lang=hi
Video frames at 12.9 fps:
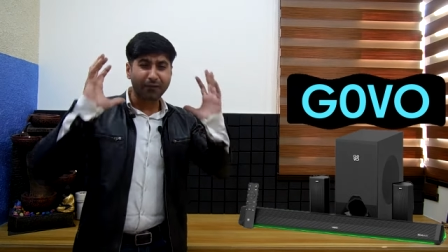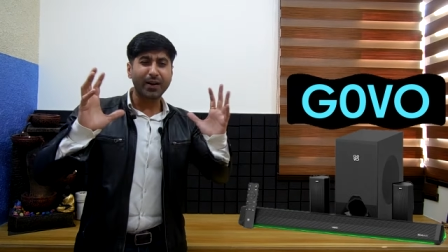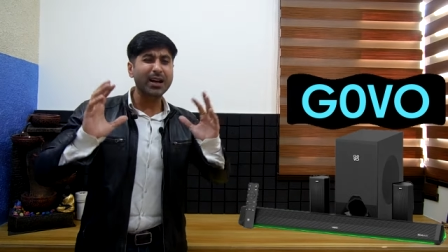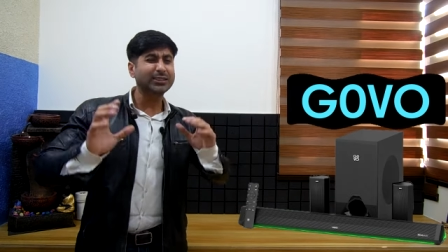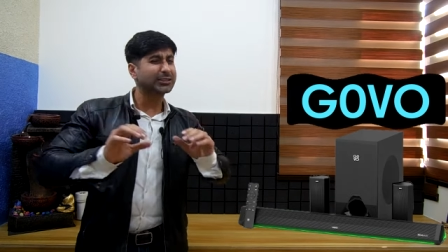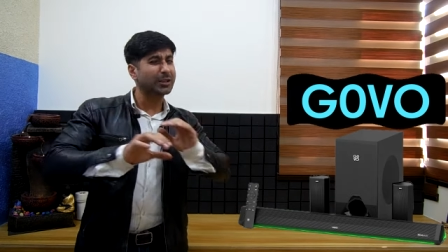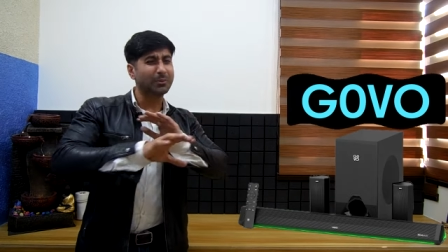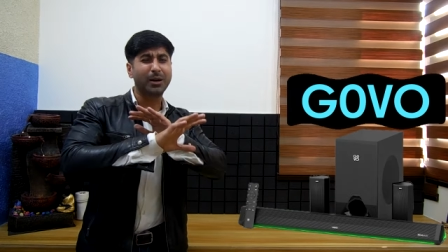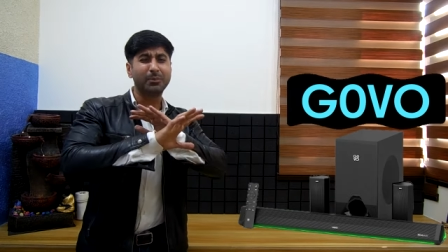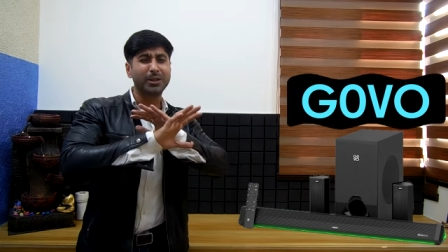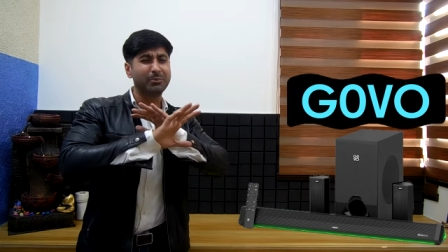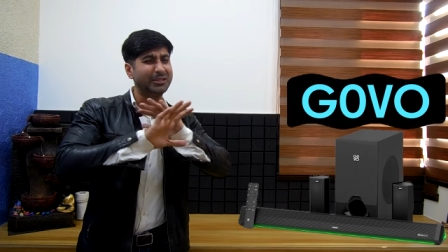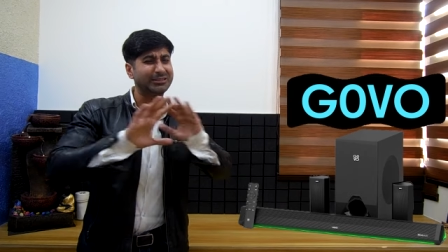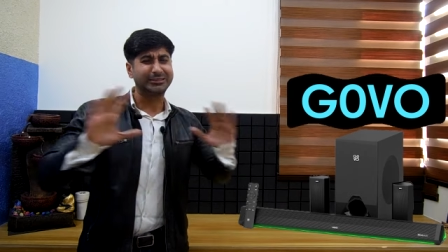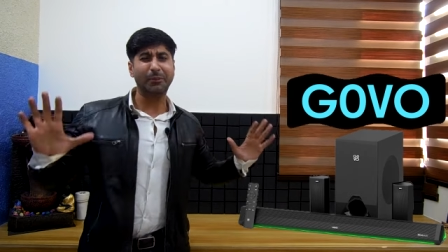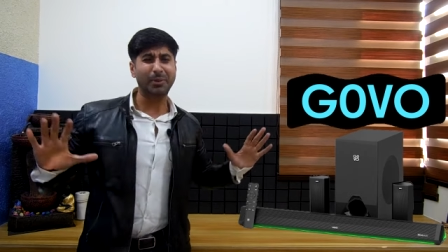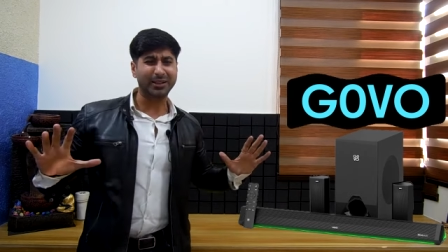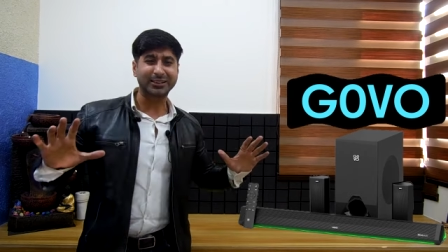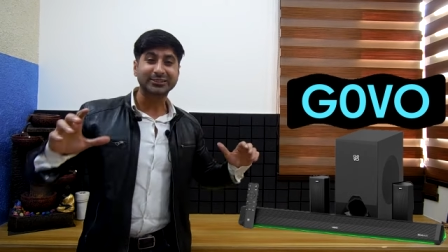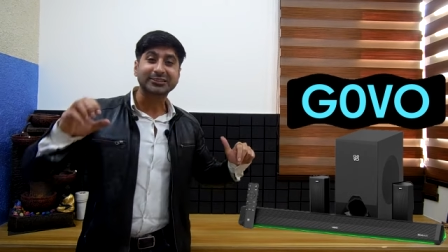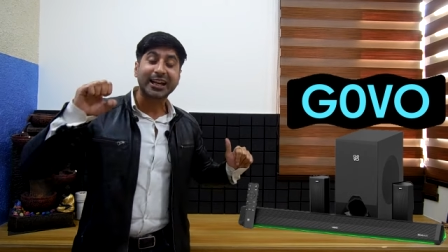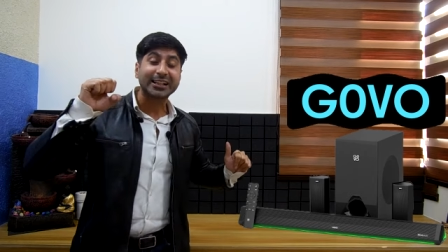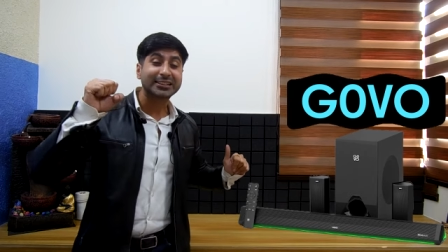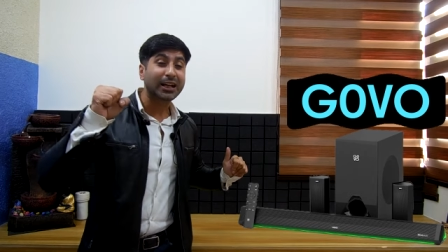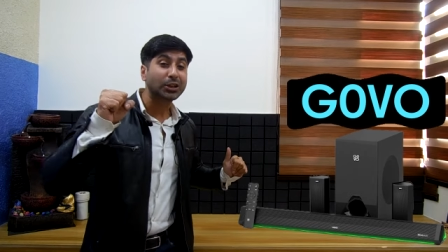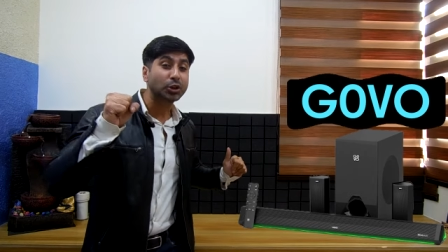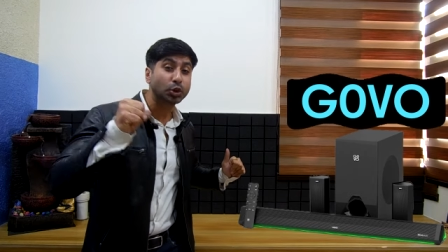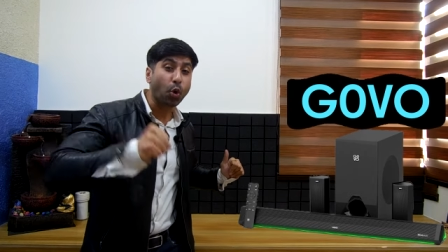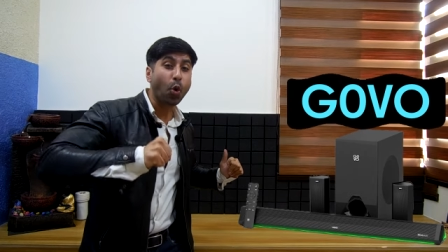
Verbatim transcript: आवाज के मामले में जबरदस्त है इसका